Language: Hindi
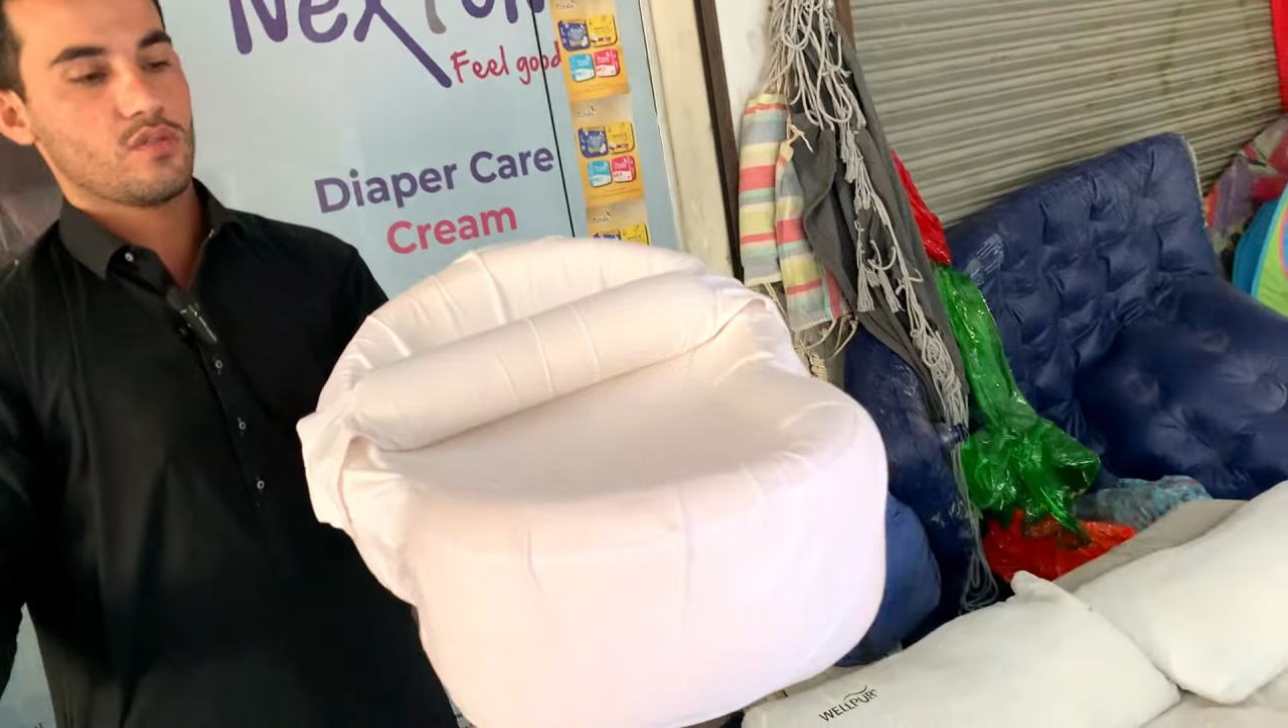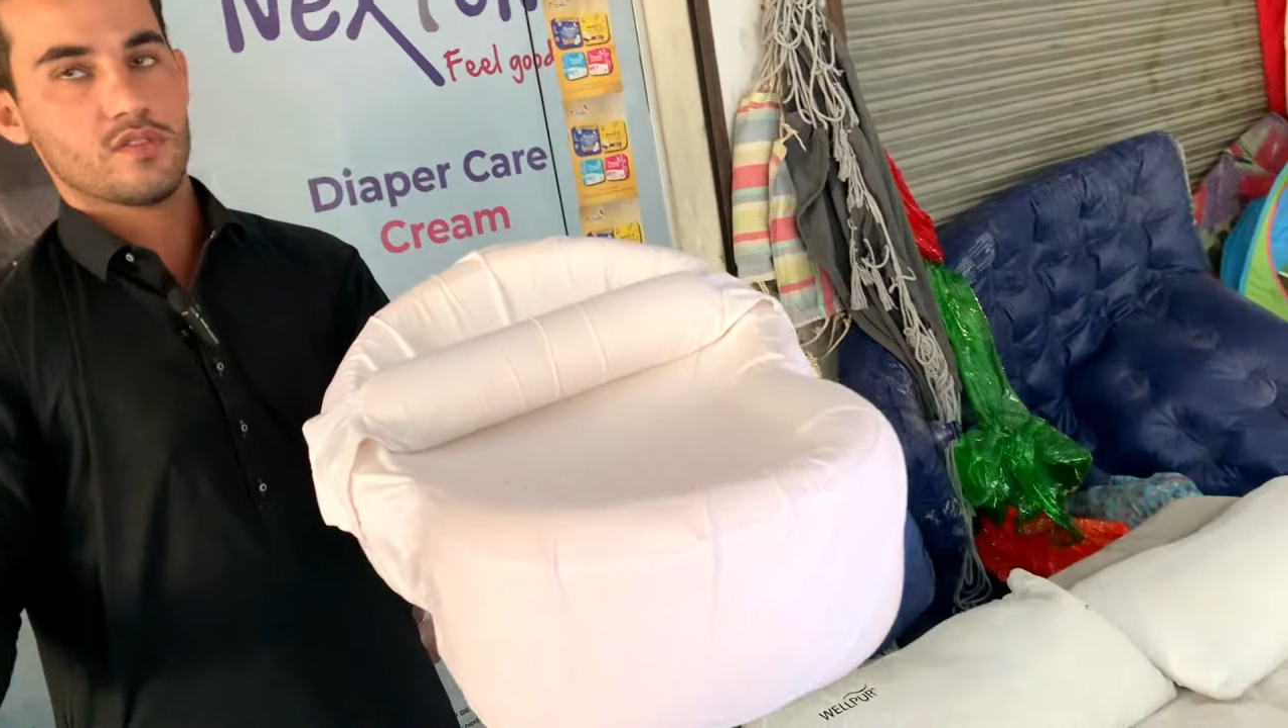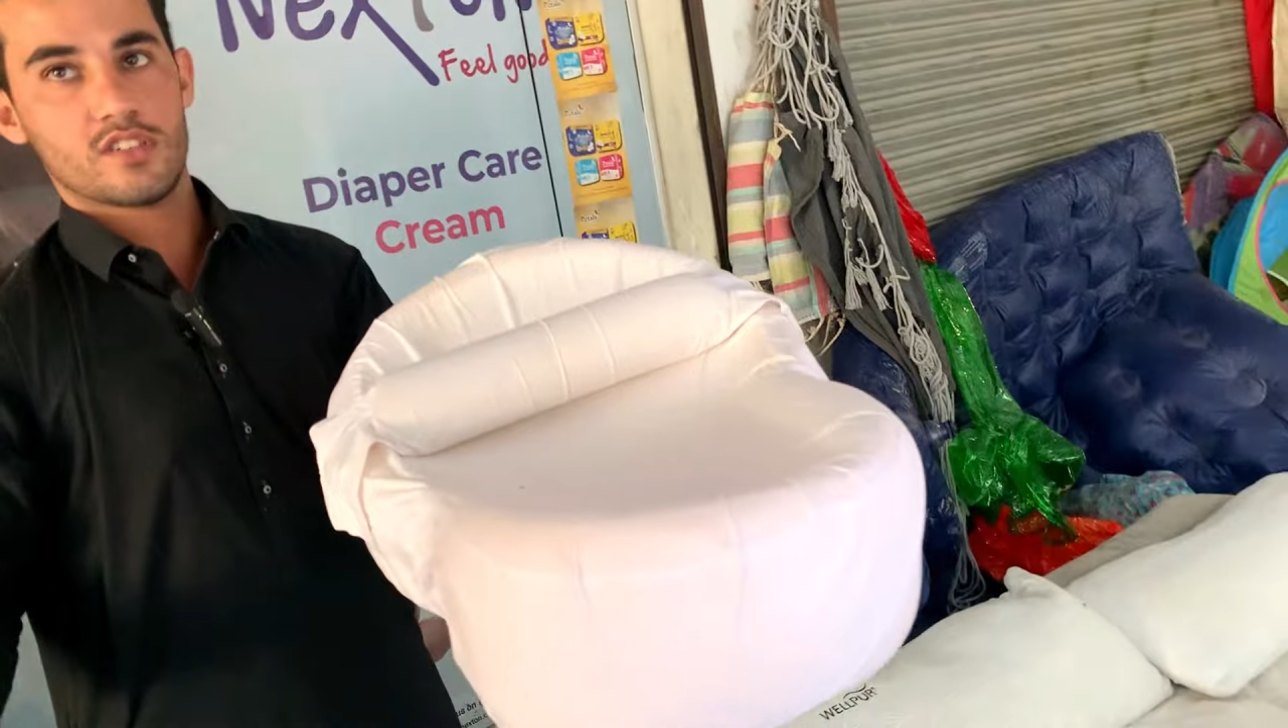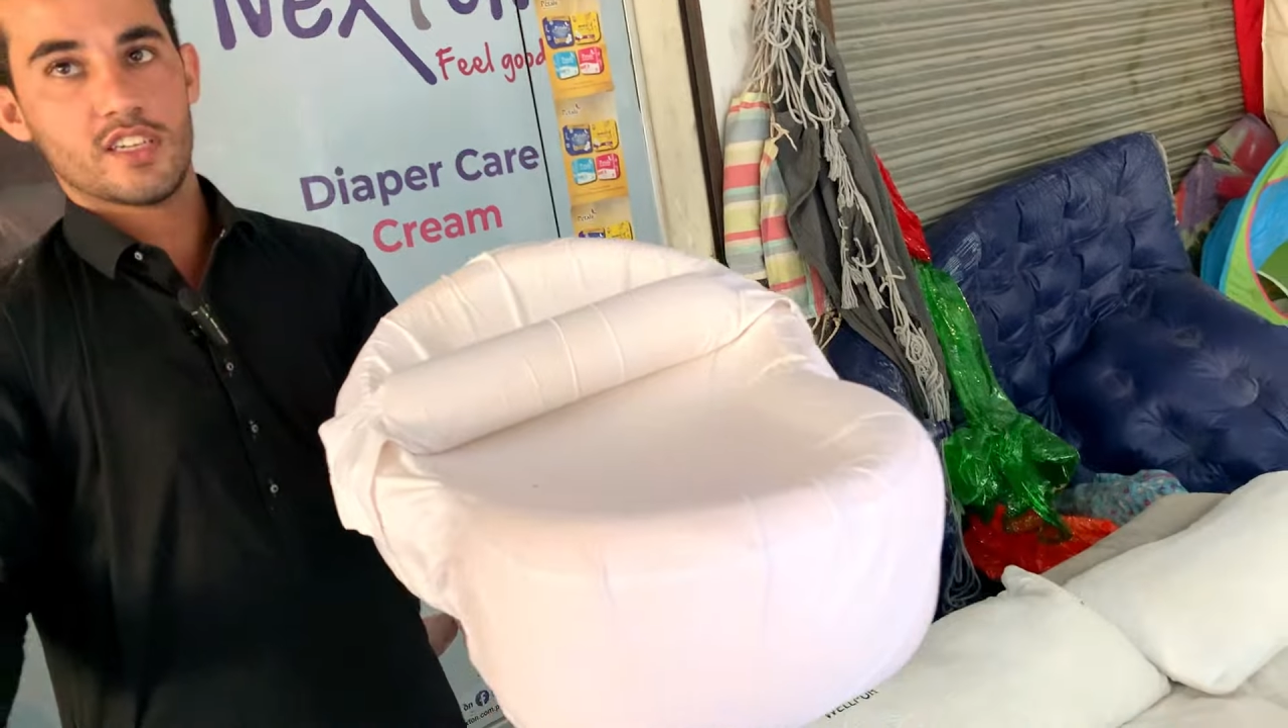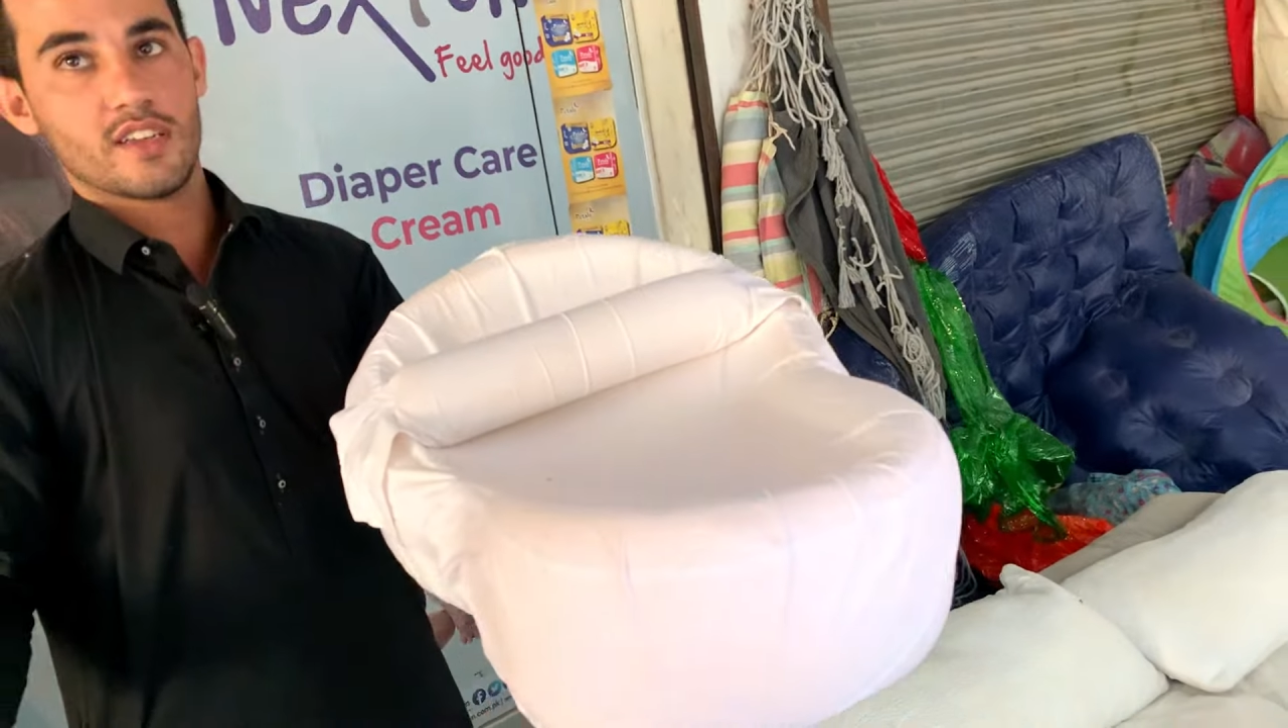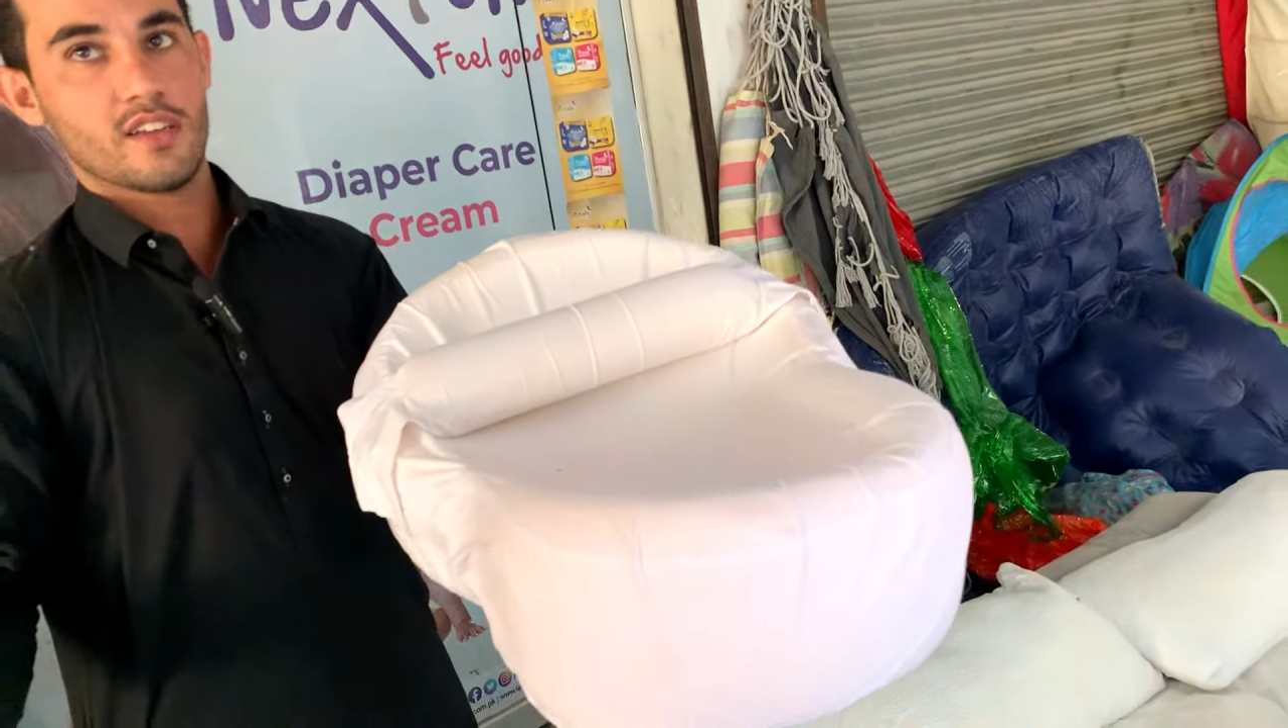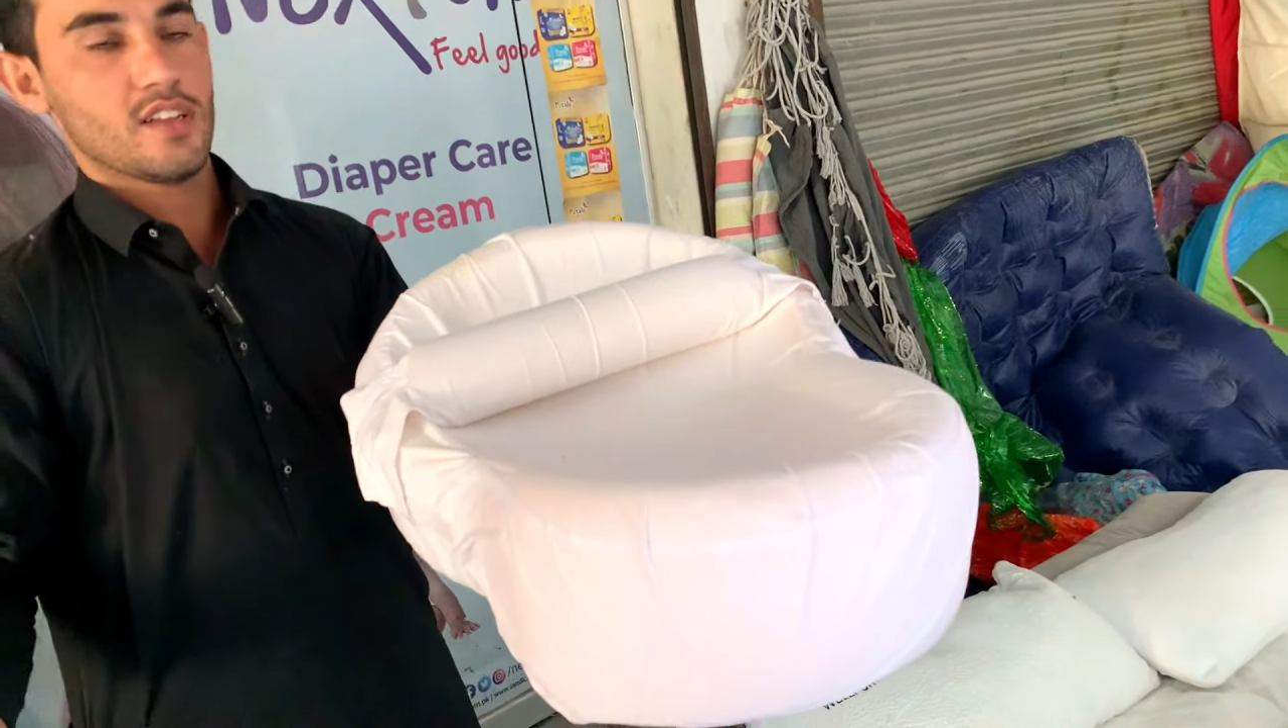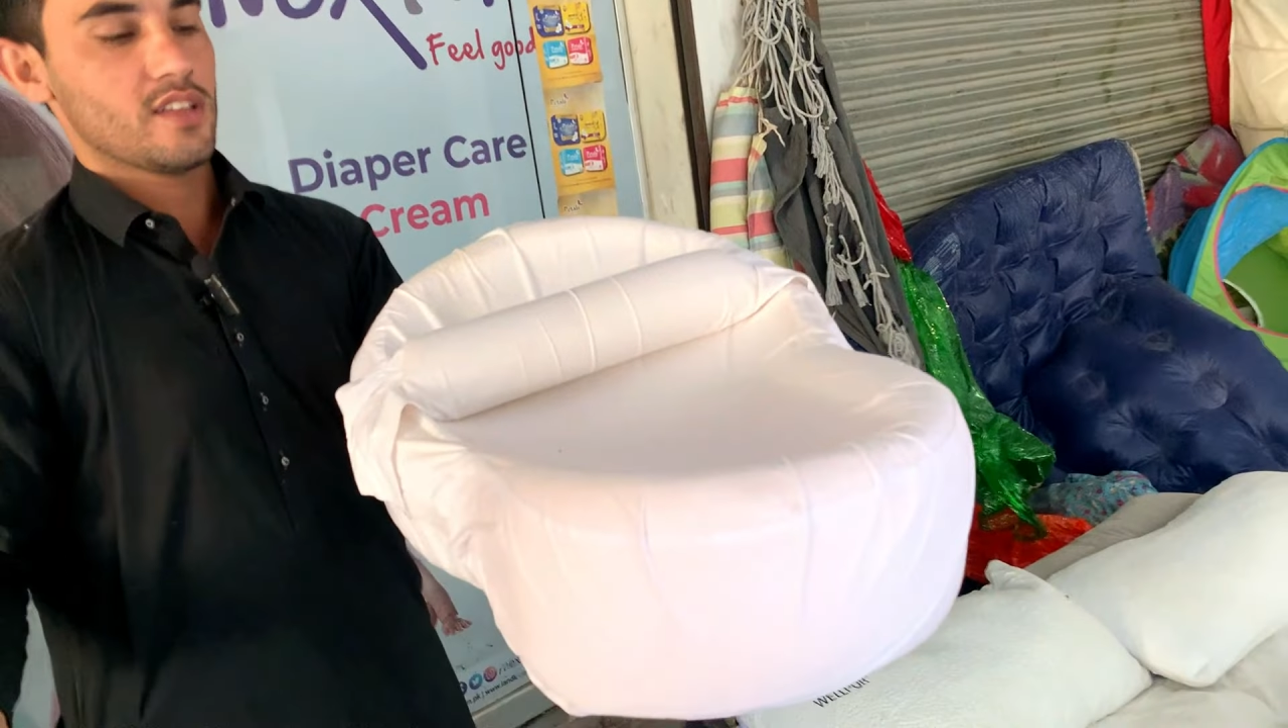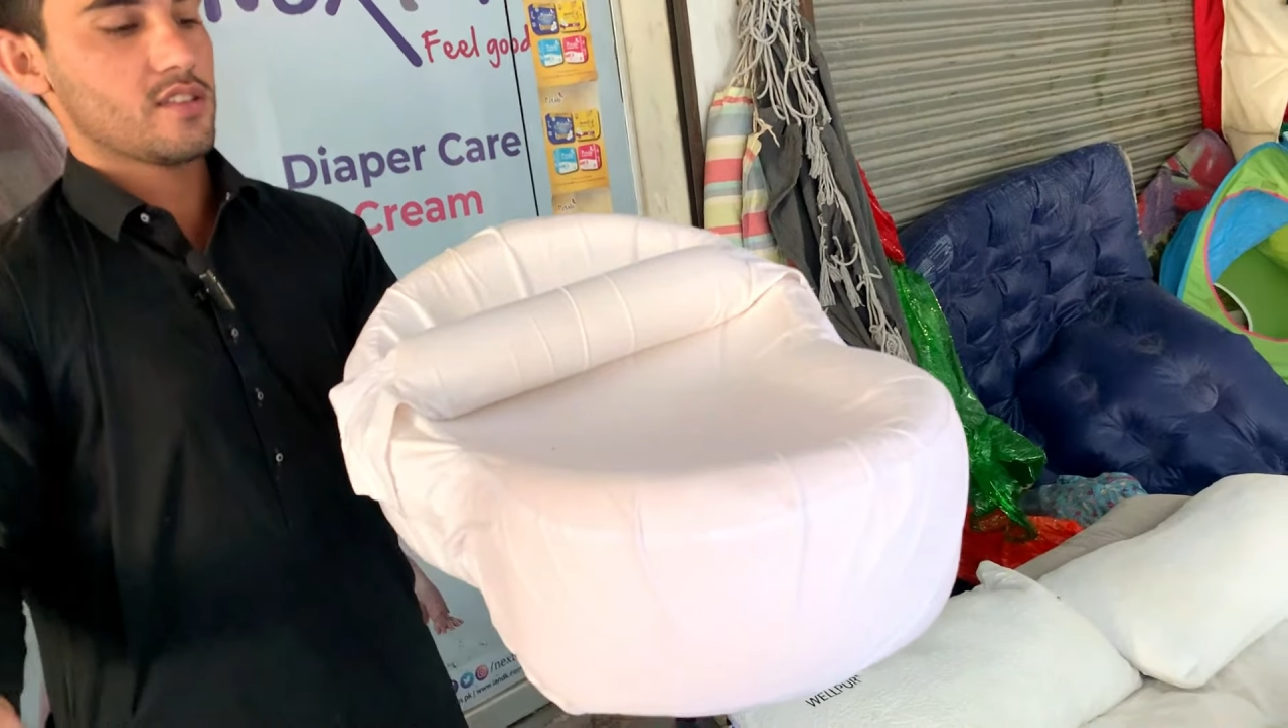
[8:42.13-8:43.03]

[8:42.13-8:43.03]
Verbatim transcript: करो ठीक है